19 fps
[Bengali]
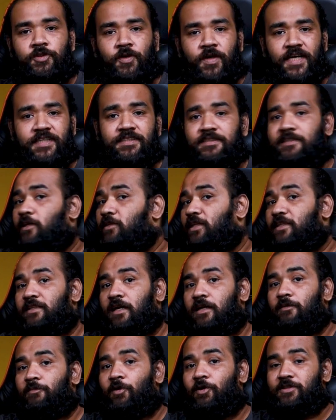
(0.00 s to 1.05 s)
সো গাইস নাও দ্যাট
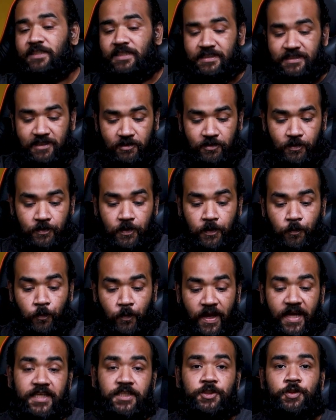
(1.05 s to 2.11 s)
আনবক্সিং ইজ আউট অফ দ্য
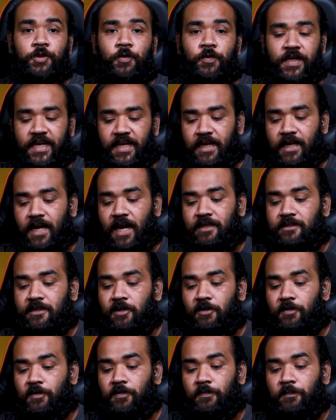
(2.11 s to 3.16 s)
ওয়ে চলুন এই
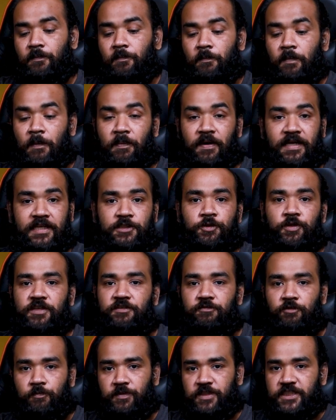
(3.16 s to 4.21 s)
কার্ডটার ব্যাপারে কিছু
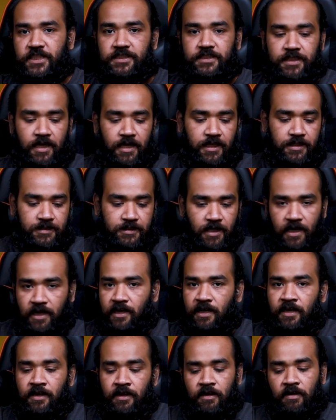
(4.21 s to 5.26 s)
ইনফরমেশন জানা যাক
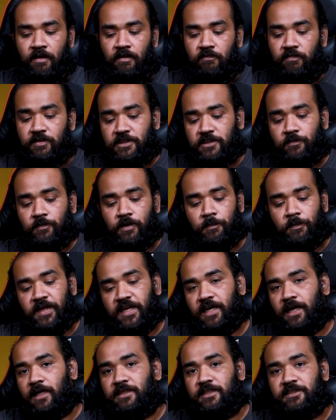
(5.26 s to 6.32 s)
ফার্স্ট অফ অল আমরা
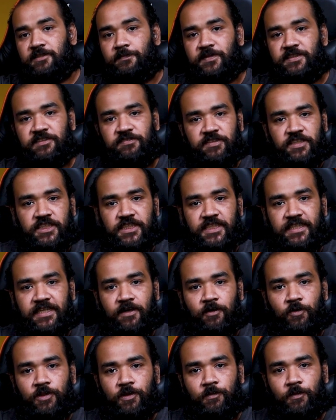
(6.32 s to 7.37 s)
এই কার্ডটার স্পেসিফিকেশন
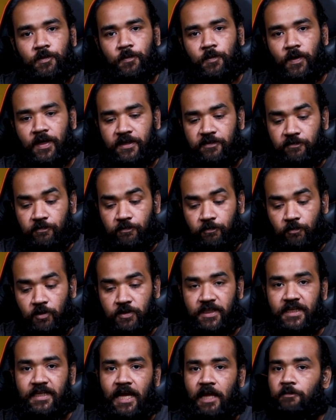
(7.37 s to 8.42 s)
নিয়ে কথা বলবো অ্যান্ড ফর
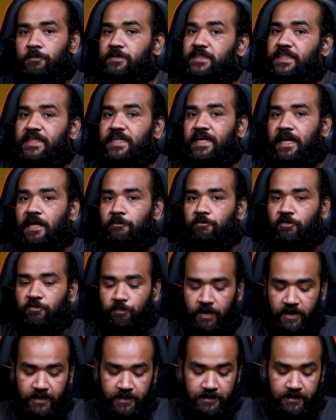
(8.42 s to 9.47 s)
দ্যাট আই বি টেকিং হেল্প অফ
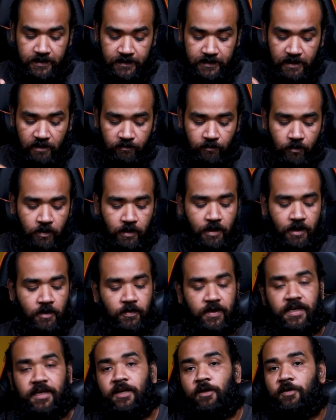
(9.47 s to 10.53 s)
মাই সেলফোন
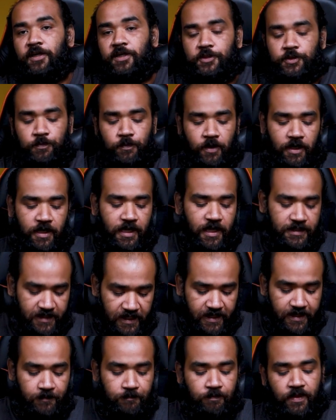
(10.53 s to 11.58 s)
কারণ এখানে অনেক কিছু বলার
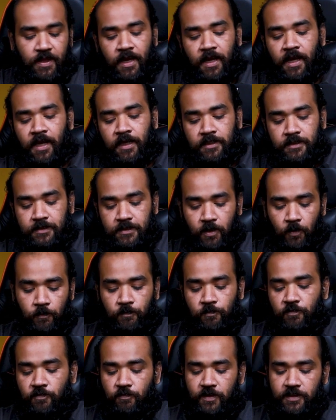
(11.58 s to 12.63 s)
আছে সো
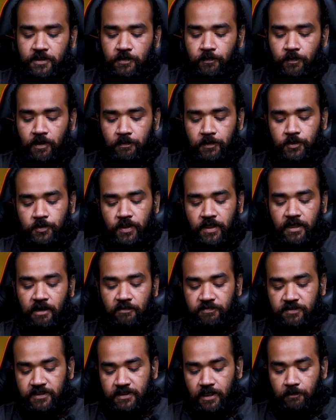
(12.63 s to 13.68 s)
ফার্স্ট অফ অল আমরা যদি গ্রাফিক্স